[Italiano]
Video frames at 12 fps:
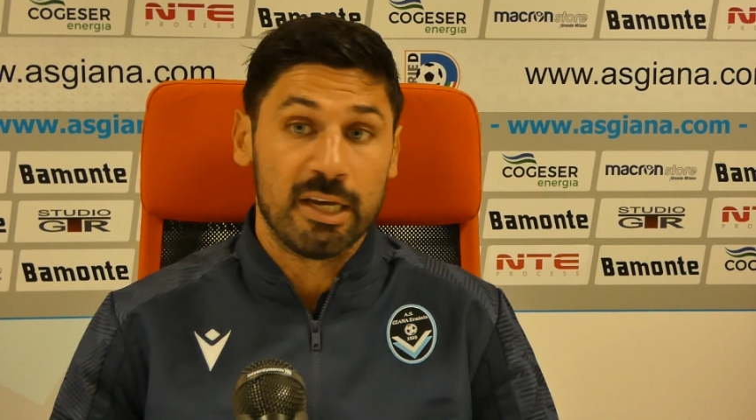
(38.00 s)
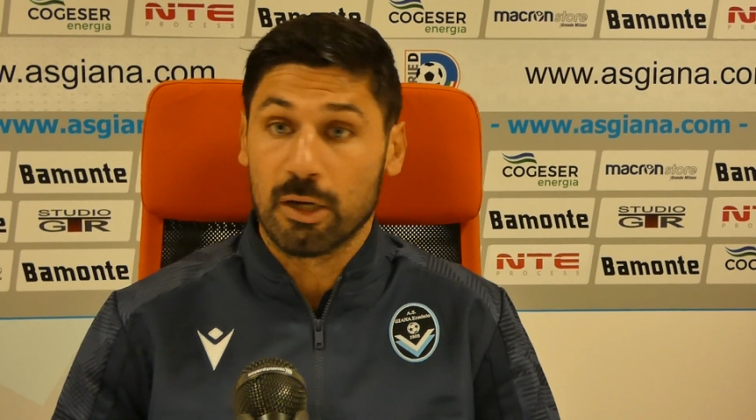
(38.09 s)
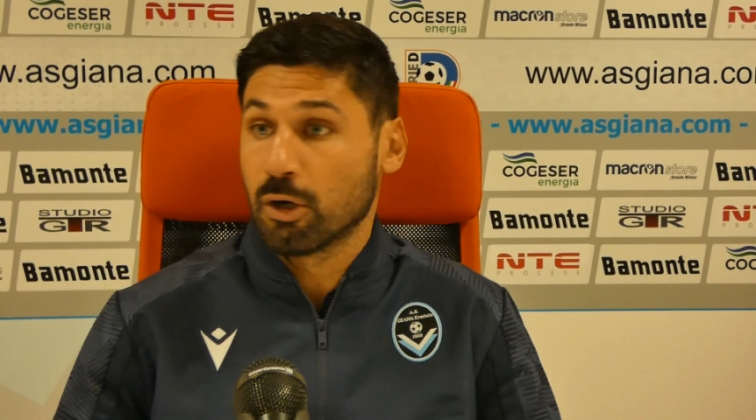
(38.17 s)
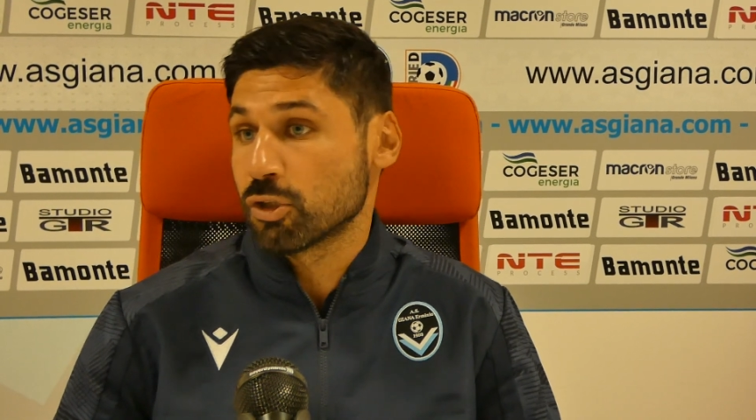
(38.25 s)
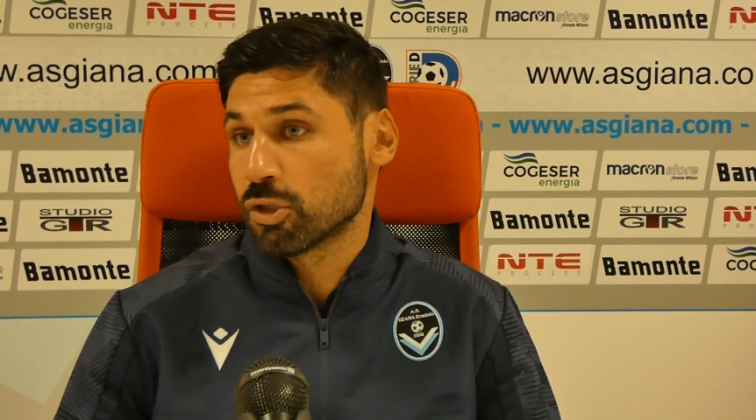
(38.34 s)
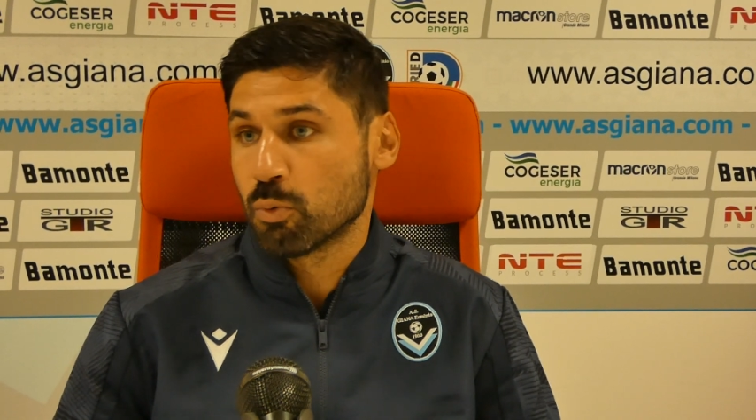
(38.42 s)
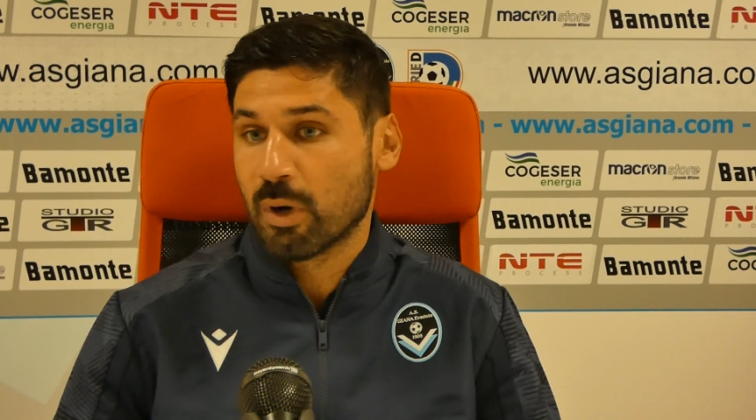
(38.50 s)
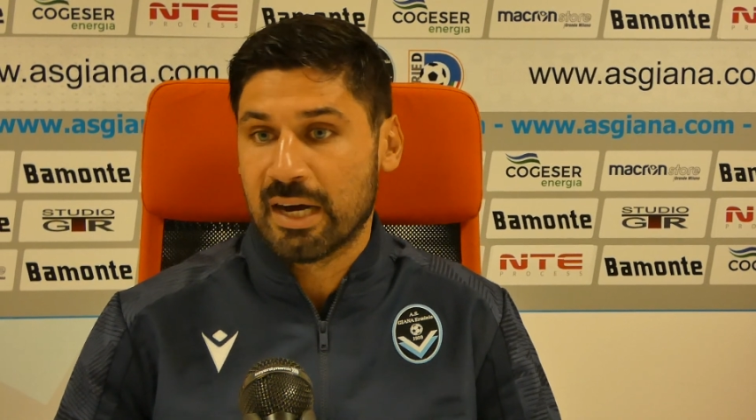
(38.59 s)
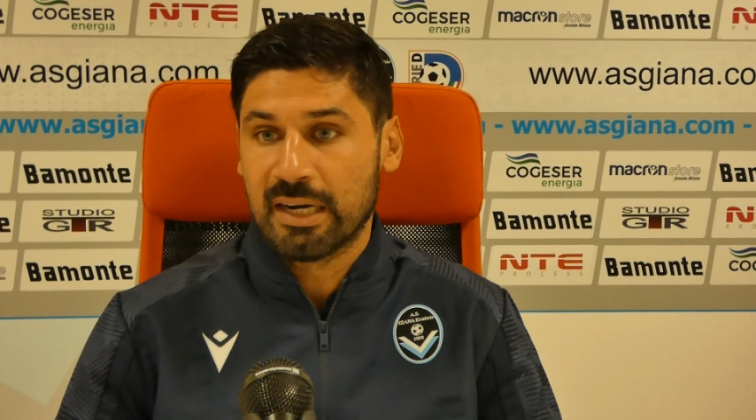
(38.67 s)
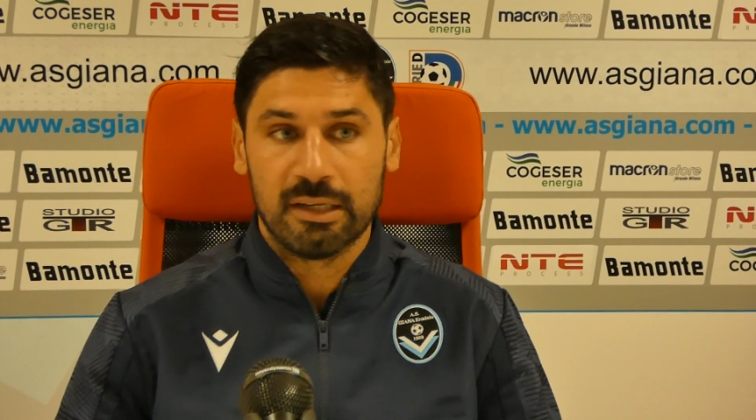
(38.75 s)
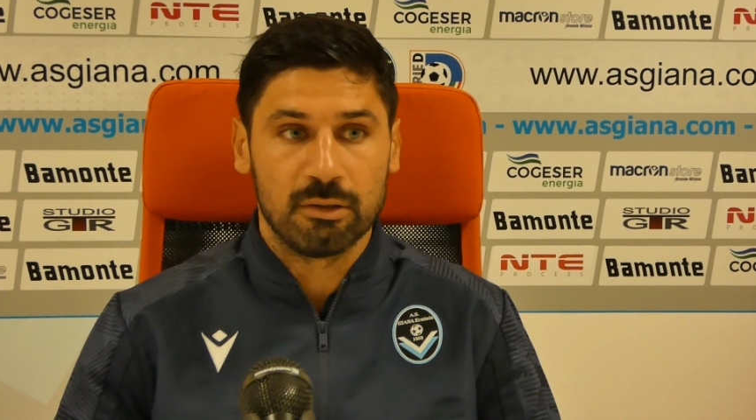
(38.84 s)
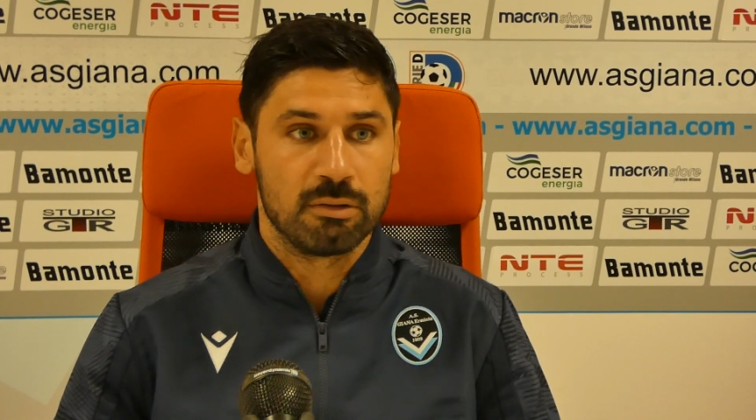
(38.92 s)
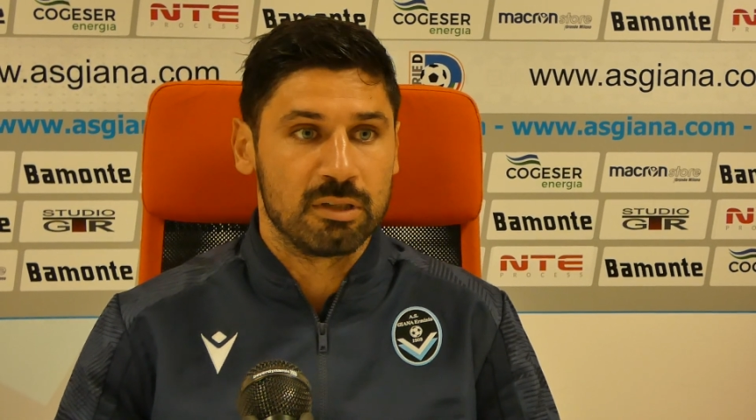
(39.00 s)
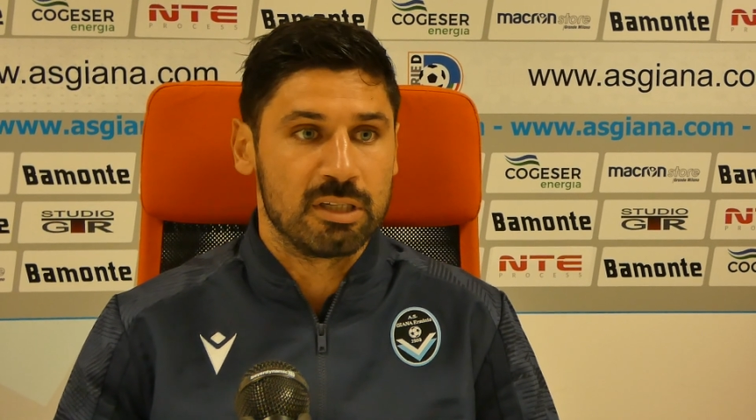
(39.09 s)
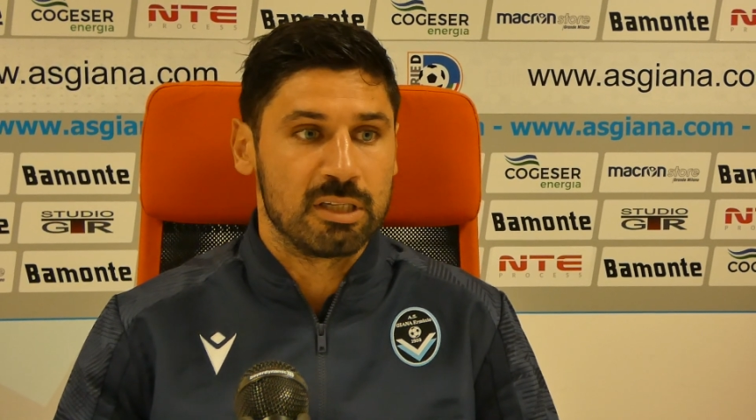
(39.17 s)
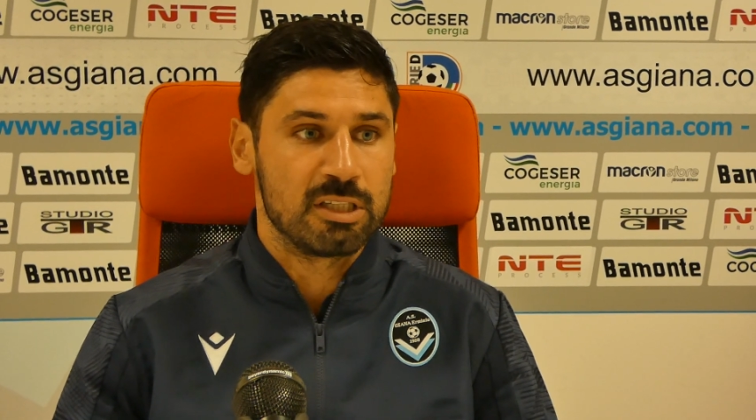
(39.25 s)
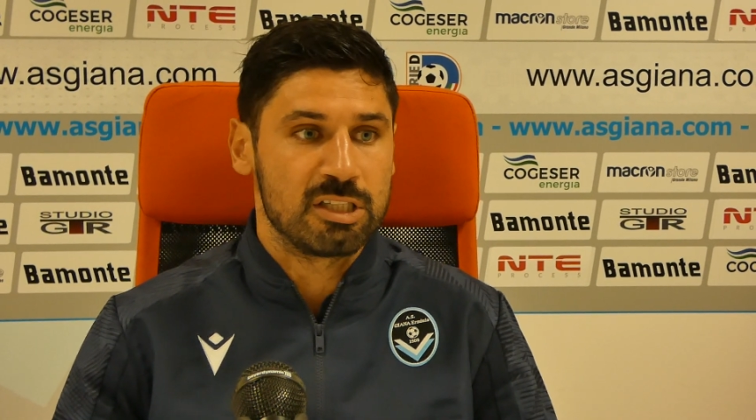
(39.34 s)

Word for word: E oggi uguale, non, eh,